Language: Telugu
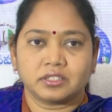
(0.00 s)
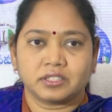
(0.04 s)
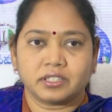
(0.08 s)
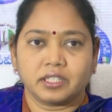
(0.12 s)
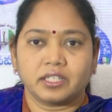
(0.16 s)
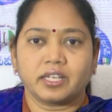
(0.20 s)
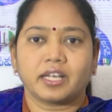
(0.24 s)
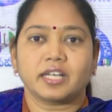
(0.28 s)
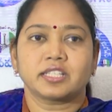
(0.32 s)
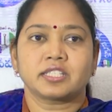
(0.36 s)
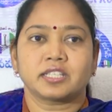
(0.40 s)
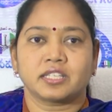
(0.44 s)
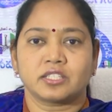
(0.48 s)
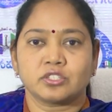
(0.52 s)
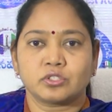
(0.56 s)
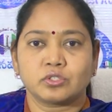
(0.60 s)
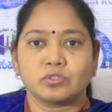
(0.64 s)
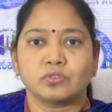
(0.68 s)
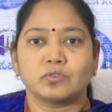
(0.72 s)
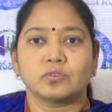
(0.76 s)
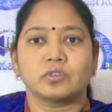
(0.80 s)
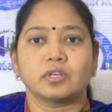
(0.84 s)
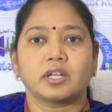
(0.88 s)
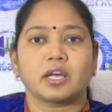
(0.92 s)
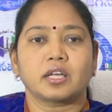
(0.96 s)
ఇంకా చేస్తూ
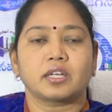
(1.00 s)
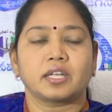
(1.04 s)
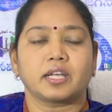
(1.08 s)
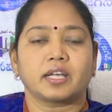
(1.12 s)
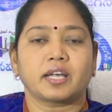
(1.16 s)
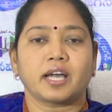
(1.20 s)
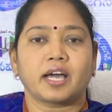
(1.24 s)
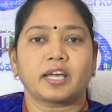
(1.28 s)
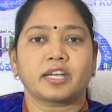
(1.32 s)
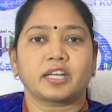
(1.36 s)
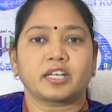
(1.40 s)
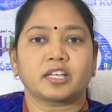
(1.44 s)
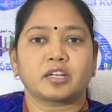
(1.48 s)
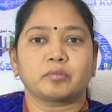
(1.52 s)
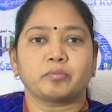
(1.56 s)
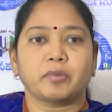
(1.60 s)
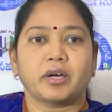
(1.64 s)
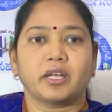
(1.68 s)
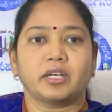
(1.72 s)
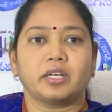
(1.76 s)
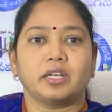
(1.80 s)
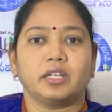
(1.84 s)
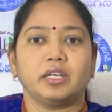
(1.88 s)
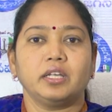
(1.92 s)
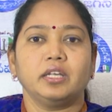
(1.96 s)
ఉన్నారు ఈ
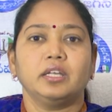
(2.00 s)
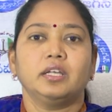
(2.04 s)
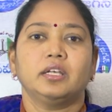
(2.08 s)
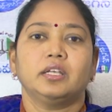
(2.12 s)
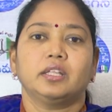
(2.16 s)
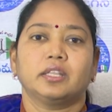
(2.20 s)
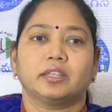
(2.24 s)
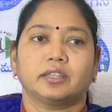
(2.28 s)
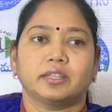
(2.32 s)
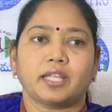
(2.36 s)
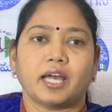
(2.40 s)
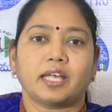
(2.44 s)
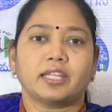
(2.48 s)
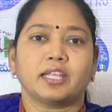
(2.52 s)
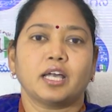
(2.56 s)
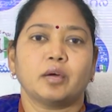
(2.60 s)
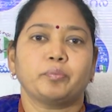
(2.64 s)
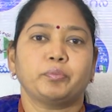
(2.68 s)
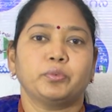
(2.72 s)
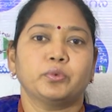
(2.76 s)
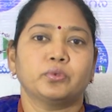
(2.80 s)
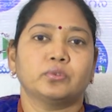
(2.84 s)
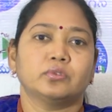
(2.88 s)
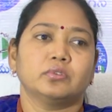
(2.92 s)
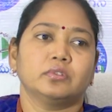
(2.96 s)
కార్యక్రమాన్ని
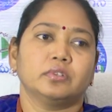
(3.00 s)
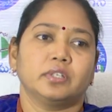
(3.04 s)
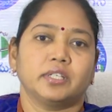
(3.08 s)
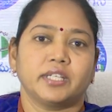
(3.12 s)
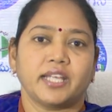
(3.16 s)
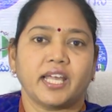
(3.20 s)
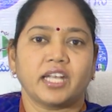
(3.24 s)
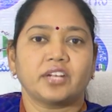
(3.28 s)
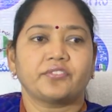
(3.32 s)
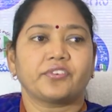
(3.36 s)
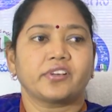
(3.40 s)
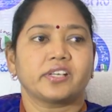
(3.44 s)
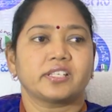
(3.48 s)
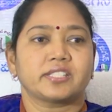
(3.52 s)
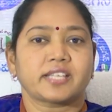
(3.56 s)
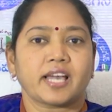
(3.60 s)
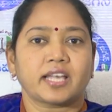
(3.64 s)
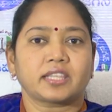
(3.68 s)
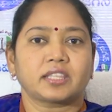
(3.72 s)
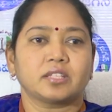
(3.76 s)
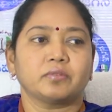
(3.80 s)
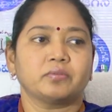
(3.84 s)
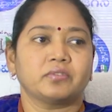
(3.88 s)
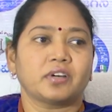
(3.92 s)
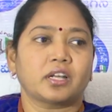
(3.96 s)
దాదాపు ఎనభై
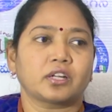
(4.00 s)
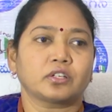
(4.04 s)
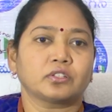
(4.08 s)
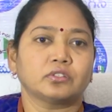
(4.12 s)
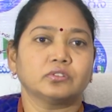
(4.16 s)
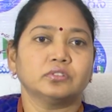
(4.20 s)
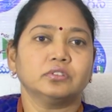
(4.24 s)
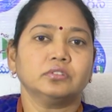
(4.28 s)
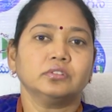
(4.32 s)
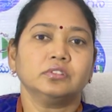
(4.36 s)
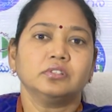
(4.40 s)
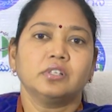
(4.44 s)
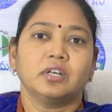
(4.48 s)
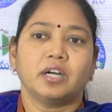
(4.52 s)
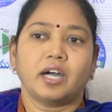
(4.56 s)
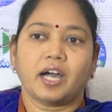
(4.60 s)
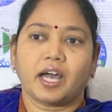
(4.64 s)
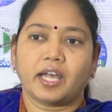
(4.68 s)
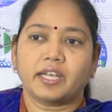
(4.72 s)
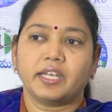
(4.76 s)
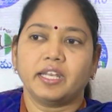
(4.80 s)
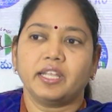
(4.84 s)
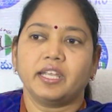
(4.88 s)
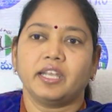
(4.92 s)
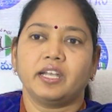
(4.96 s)
శాతం వరకు
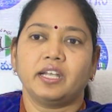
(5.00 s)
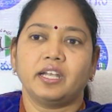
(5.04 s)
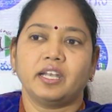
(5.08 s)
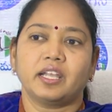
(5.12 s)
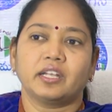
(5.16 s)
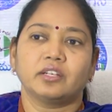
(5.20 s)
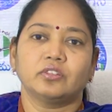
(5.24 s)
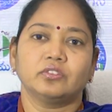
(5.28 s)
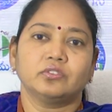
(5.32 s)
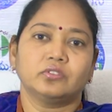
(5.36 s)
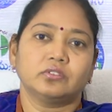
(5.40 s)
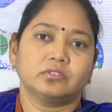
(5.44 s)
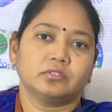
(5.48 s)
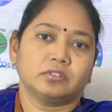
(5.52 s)
అన్ని ఇళ్లను